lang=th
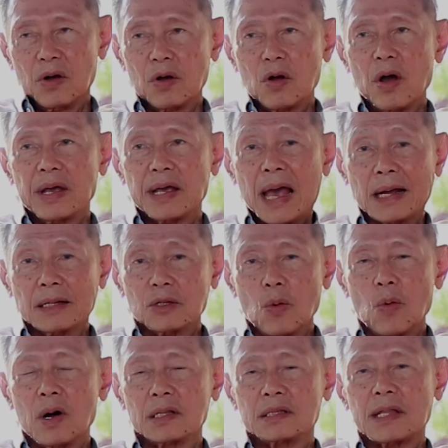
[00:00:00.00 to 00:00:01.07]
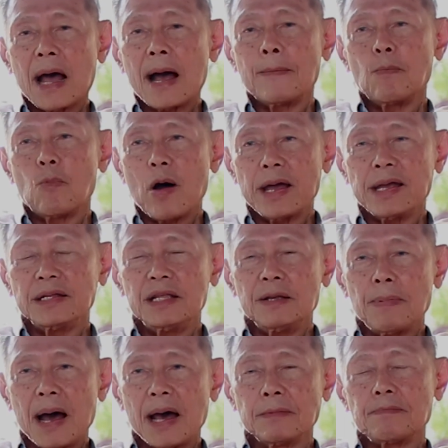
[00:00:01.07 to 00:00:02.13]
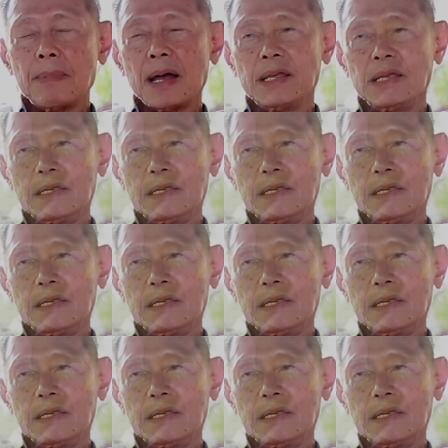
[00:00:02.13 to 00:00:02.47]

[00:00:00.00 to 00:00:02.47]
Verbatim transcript: ค่อยๆแข็งตัวตามวัยที่ผ่านไป